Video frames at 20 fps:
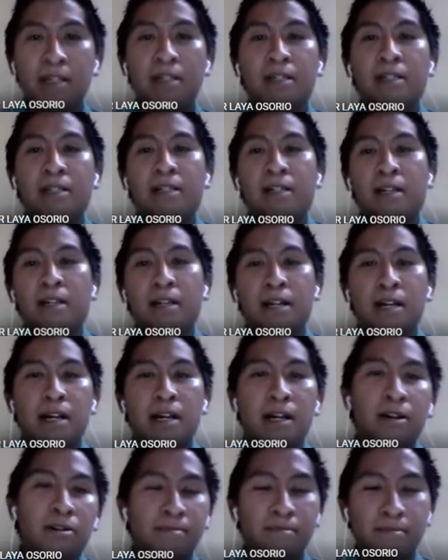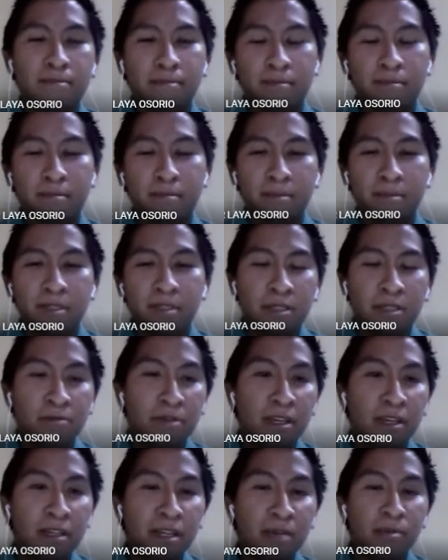Ahora, si
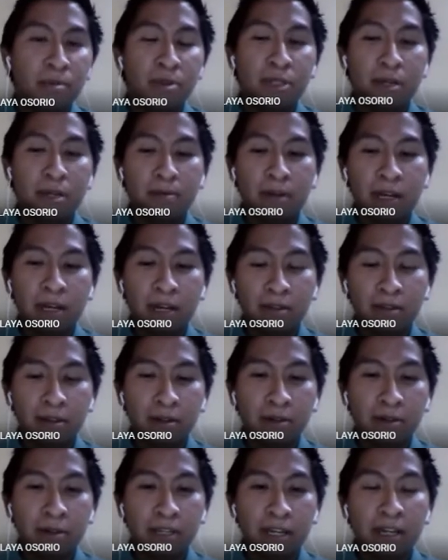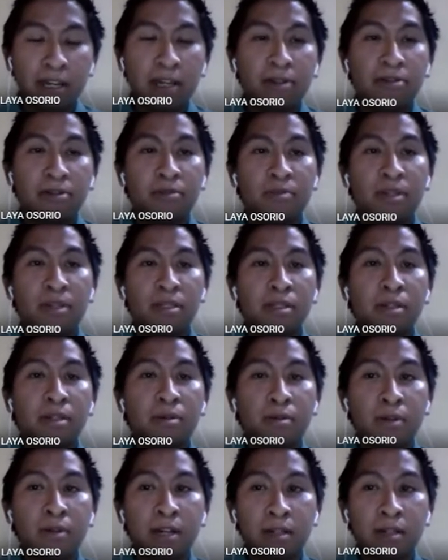bien ya hemos hablado de lo que es la economía
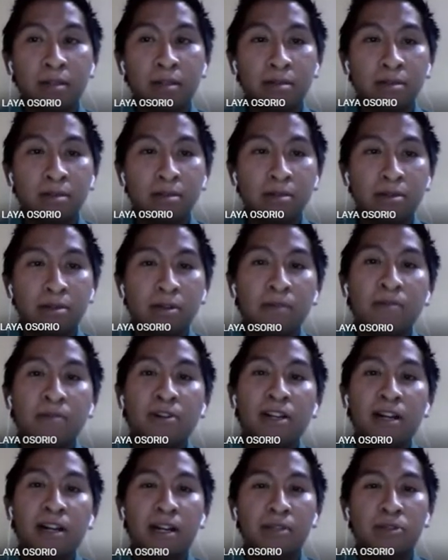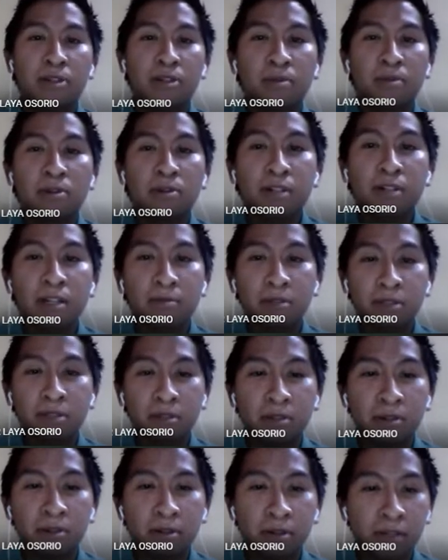circular, ¿cómo le relacionamos con la
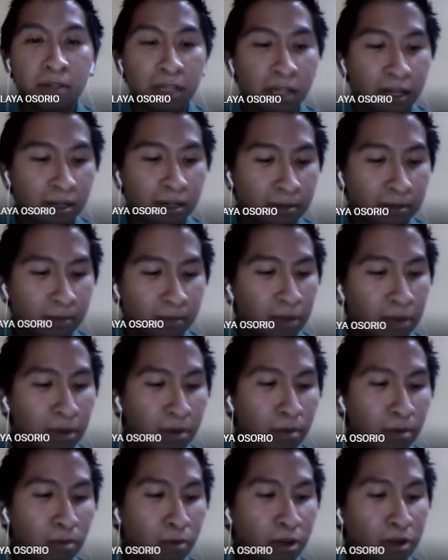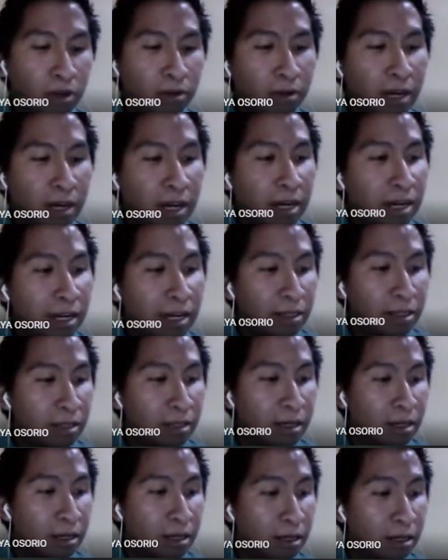biotecnología? Bueno, acá
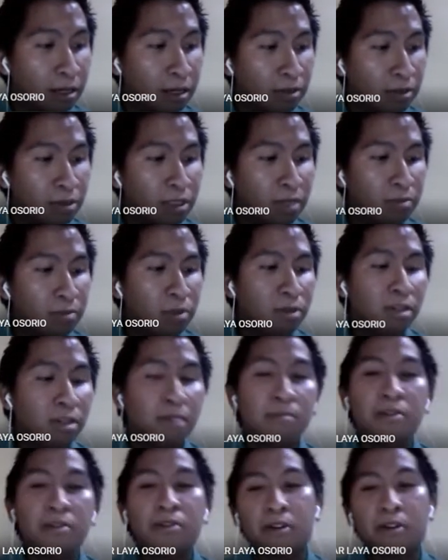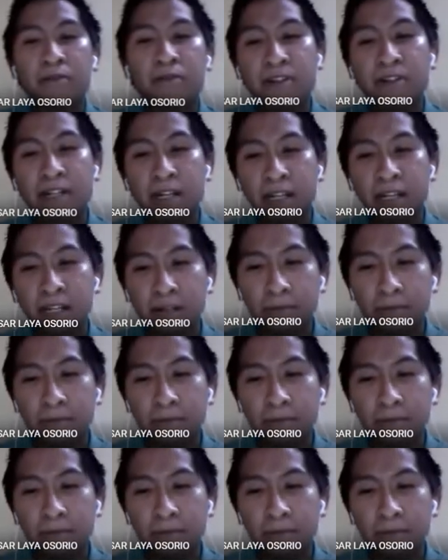entra el concepto de biorefinería.